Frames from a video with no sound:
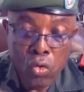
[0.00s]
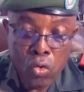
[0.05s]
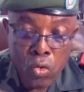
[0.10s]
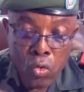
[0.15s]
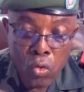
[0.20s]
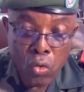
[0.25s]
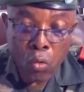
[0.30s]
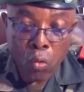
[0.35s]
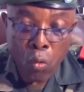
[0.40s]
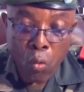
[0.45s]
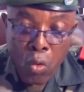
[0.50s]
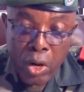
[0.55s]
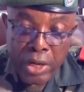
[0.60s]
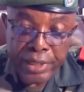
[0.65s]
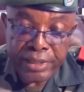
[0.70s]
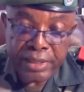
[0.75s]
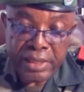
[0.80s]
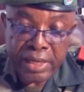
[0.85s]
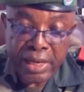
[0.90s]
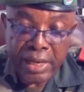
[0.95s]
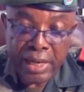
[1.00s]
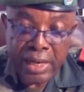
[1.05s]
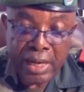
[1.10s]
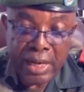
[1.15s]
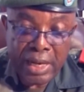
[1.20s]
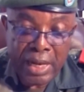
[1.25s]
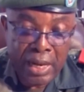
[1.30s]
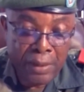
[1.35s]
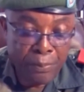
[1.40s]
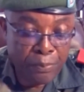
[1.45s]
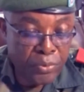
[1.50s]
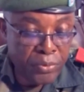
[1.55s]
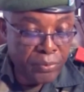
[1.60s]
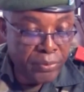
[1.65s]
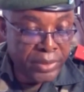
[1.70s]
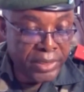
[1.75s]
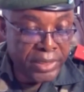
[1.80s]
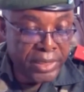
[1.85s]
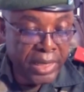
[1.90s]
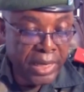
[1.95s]
le Rwanda a
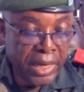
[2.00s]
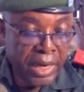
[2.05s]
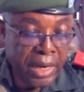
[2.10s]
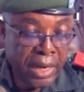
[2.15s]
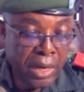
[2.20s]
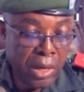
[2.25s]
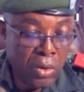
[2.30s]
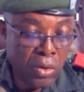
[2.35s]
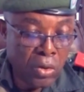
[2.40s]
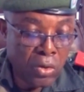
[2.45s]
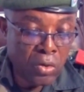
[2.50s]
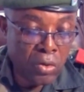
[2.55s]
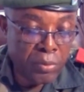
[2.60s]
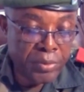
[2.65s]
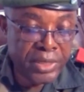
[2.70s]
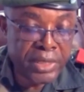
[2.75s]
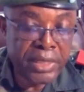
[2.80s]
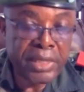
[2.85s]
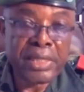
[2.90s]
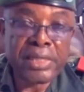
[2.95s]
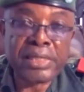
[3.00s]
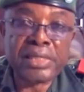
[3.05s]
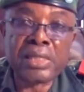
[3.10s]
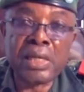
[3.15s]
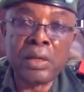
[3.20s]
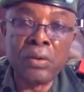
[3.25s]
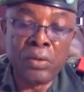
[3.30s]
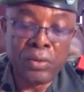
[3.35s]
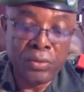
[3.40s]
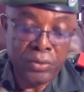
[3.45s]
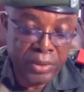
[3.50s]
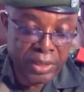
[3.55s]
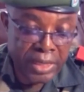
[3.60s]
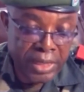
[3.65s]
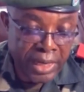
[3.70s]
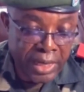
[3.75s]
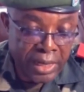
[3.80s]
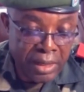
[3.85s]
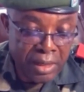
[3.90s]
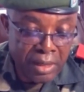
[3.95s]
publié le communiqué selon
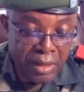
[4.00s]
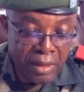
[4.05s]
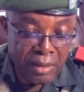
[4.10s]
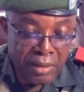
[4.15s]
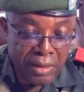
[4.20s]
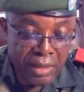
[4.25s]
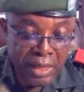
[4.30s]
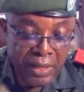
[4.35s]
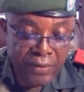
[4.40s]
lequel